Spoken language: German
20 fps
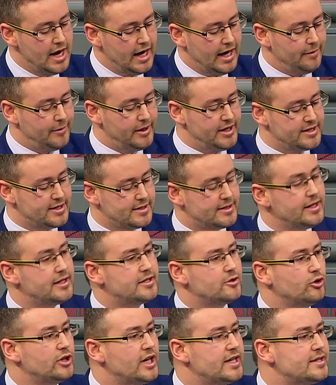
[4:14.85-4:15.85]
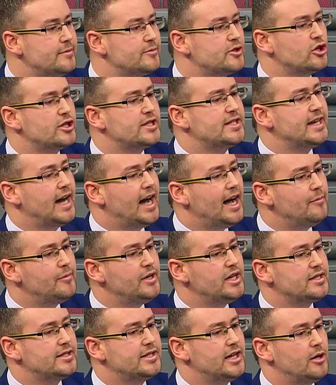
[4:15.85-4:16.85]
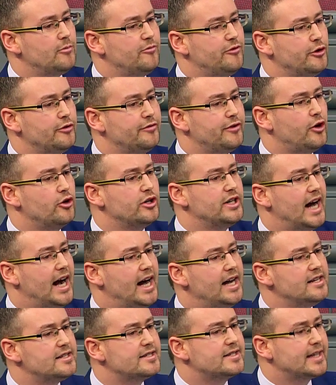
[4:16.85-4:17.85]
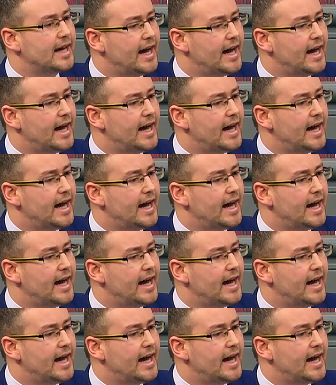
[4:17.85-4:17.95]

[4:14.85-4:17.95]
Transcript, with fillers: Aber ist es nicht so, dass im Sozialministerium von Frau Diagonales